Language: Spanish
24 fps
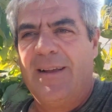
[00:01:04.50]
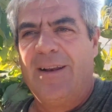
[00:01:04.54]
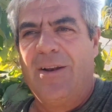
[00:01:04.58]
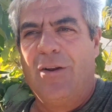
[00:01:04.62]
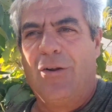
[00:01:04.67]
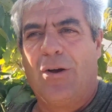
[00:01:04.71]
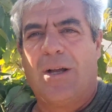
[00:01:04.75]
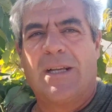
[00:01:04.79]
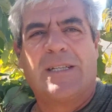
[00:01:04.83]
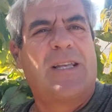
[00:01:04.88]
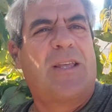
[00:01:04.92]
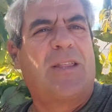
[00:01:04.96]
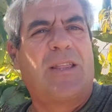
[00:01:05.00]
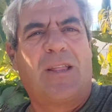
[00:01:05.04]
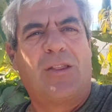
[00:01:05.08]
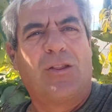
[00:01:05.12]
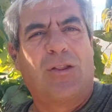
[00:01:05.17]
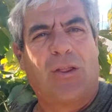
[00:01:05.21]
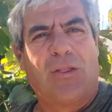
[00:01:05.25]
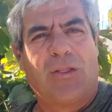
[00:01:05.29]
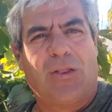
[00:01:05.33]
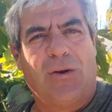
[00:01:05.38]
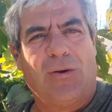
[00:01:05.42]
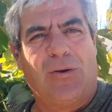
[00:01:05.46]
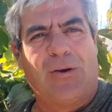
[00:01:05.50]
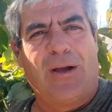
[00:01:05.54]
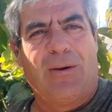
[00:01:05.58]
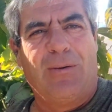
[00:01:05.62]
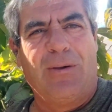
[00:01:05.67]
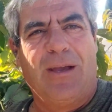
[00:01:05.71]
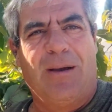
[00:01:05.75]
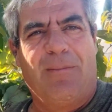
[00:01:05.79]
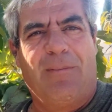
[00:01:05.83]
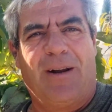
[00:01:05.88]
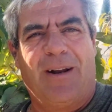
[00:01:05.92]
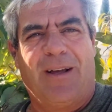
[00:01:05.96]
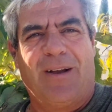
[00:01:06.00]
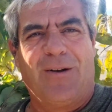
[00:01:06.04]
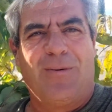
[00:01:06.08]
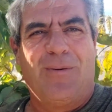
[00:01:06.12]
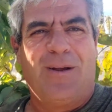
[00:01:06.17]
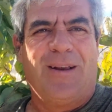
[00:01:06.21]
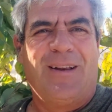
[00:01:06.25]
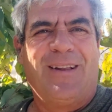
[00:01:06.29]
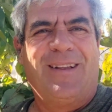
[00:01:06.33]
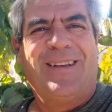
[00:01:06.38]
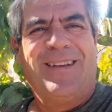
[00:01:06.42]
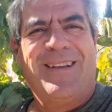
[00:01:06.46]
lo que se hacía entonces, lo que había para
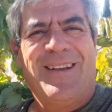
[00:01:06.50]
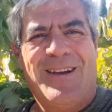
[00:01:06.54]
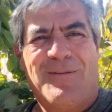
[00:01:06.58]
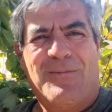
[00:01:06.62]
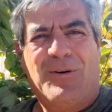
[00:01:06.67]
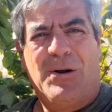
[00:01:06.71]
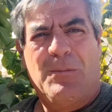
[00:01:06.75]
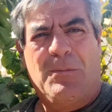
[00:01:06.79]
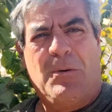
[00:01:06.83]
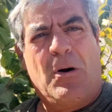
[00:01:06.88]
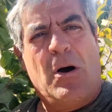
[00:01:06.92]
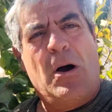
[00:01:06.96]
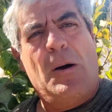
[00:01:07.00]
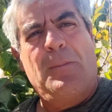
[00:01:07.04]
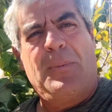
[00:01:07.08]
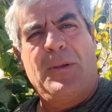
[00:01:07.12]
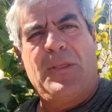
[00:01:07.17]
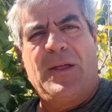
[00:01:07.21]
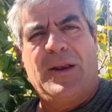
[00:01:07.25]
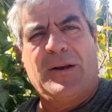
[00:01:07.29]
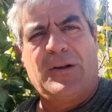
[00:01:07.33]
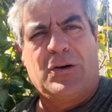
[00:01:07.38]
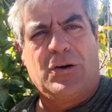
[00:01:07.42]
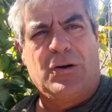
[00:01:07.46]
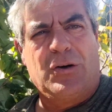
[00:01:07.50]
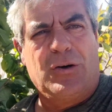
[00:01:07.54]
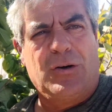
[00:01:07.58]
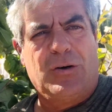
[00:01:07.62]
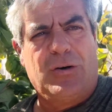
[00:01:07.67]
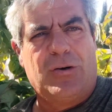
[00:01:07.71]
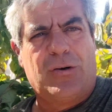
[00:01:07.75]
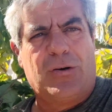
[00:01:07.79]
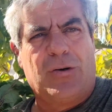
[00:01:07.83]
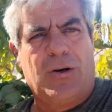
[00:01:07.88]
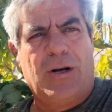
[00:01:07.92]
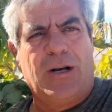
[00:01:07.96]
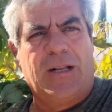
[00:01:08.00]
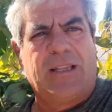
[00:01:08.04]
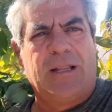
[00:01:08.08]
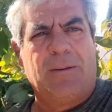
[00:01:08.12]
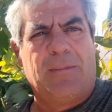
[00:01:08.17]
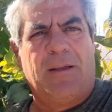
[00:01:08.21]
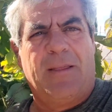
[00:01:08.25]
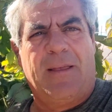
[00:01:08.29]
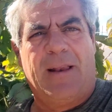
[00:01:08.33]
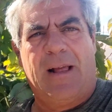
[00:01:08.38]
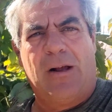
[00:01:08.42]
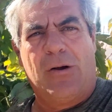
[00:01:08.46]
comer. Bueno, pues vamos a empezar con, el
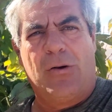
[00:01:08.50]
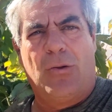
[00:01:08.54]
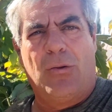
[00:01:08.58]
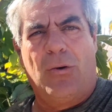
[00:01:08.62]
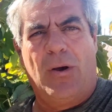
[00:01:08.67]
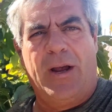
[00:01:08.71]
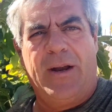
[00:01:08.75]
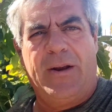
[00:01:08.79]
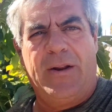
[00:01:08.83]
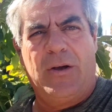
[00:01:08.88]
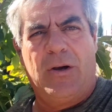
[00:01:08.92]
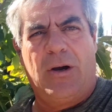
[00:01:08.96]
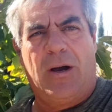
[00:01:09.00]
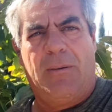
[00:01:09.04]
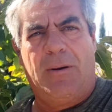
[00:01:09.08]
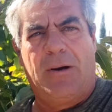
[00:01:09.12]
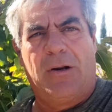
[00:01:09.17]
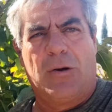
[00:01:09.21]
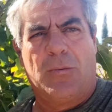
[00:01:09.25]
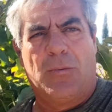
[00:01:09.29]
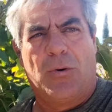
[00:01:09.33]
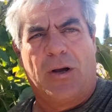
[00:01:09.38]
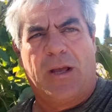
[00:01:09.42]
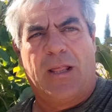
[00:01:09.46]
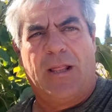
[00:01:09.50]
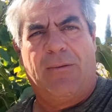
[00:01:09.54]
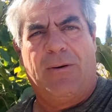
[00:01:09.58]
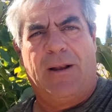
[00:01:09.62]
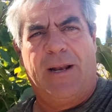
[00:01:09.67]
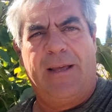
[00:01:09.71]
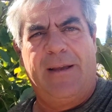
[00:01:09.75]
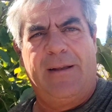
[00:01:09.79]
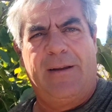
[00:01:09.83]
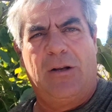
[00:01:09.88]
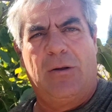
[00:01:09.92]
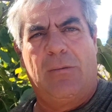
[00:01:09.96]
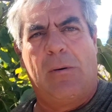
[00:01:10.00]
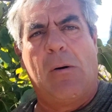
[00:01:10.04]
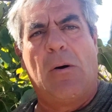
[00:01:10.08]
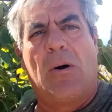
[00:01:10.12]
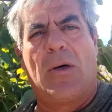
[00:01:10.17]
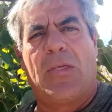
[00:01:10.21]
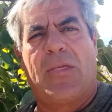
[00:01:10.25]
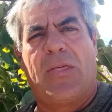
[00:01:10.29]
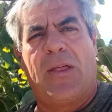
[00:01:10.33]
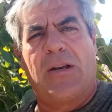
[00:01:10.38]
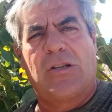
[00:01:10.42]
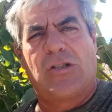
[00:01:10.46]
tema del acodo aéreo, a ver cómo queda, ¿vale? Lo
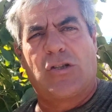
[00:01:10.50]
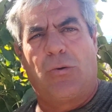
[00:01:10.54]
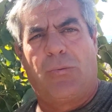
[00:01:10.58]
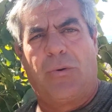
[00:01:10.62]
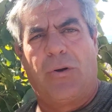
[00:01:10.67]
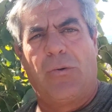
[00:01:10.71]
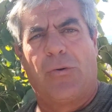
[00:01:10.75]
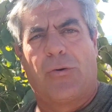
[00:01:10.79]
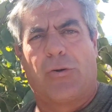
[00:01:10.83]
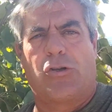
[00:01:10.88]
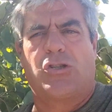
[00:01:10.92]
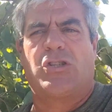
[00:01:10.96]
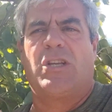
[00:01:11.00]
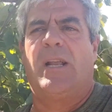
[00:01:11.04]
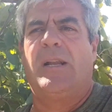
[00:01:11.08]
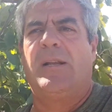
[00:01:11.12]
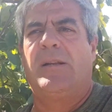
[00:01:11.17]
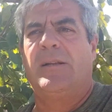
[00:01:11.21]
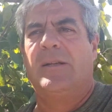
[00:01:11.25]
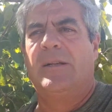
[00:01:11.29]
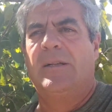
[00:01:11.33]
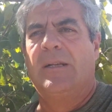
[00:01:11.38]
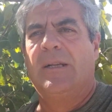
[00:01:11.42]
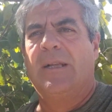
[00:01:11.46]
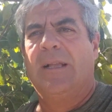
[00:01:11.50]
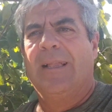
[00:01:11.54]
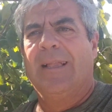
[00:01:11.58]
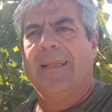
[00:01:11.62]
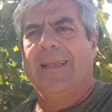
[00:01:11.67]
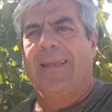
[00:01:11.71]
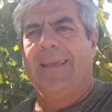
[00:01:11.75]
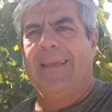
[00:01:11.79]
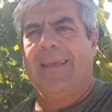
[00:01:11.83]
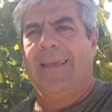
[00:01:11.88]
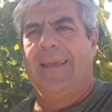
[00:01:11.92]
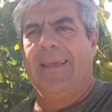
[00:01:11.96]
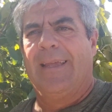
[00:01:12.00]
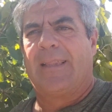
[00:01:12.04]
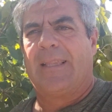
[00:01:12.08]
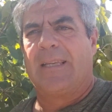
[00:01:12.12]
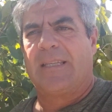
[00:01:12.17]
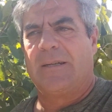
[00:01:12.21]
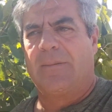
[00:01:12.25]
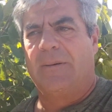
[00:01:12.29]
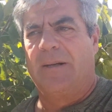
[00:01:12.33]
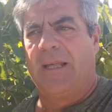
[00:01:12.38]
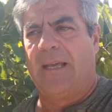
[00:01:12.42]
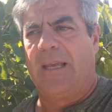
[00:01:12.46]
vamos a hacer sobre un rosal y esta
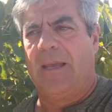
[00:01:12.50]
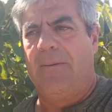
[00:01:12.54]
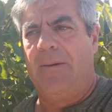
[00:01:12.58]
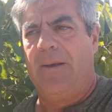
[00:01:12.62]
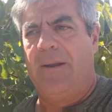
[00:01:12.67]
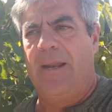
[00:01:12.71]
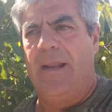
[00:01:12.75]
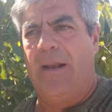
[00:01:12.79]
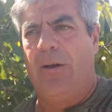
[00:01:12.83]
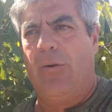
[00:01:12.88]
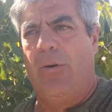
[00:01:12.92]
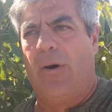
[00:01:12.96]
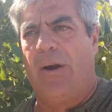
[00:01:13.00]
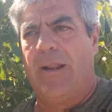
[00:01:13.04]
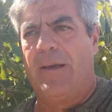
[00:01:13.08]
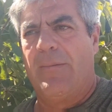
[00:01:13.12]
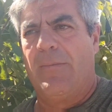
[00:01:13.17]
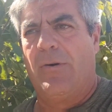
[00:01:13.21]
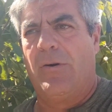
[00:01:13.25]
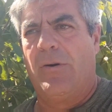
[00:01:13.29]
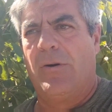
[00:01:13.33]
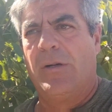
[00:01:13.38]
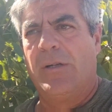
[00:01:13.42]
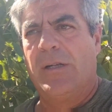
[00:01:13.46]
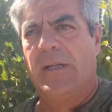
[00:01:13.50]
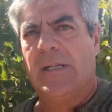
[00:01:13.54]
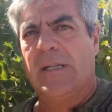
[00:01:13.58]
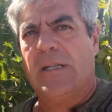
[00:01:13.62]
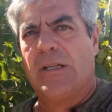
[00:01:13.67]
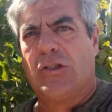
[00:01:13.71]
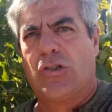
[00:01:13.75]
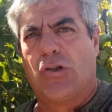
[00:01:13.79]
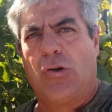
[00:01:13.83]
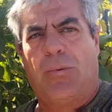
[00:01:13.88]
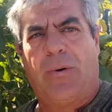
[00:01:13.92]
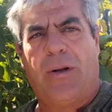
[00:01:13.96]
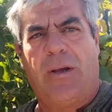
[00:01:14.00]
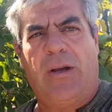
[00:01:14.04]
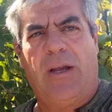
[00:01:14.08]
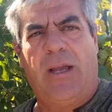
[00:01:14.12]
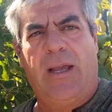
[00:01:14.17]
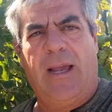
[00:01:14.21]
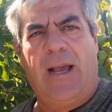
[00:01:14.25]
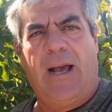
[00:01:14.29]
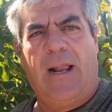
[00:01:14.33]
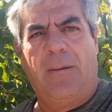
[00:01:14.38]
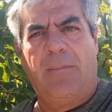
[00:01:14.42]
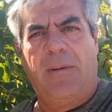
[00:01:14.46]
semana que viene lo haremos
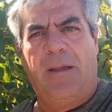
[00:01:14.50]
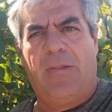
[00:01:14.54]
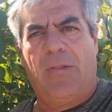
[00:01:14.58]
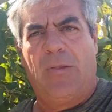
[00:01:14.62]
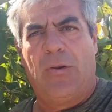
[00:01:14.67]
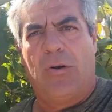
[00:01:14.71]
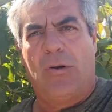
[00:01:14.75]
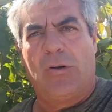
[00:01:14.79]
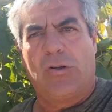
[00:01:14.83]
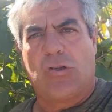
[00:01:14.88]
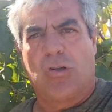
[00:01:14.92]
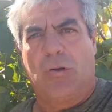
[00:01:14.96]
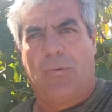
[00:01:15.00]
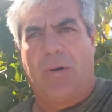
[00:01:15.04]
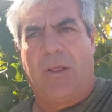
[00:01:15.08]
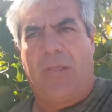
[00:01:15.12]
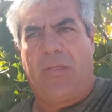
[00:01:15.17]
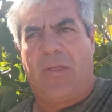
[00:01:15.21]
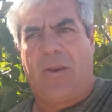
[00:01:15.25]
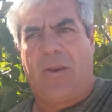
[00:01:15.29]
sobre almendros, sobre